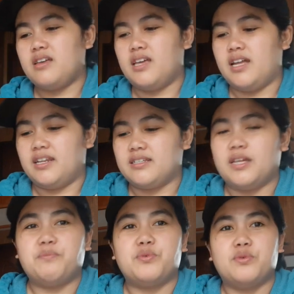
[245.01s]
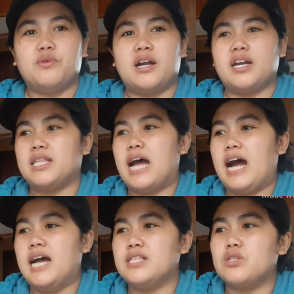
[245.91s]
Yan, yan po yung
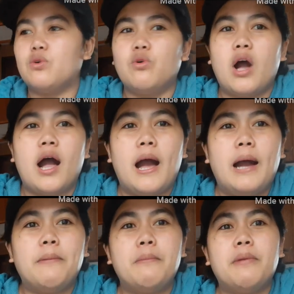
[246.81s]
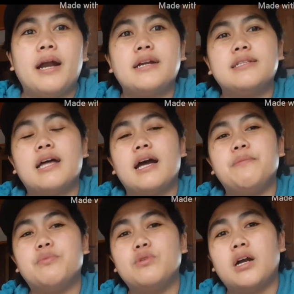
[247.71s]
kagandahan. So, ang
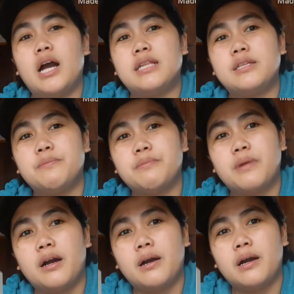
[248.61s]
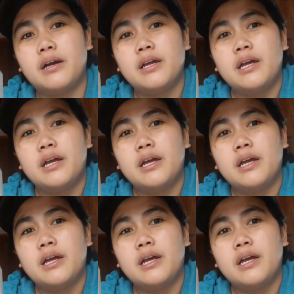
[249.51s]
kagandahan po ng ating uh,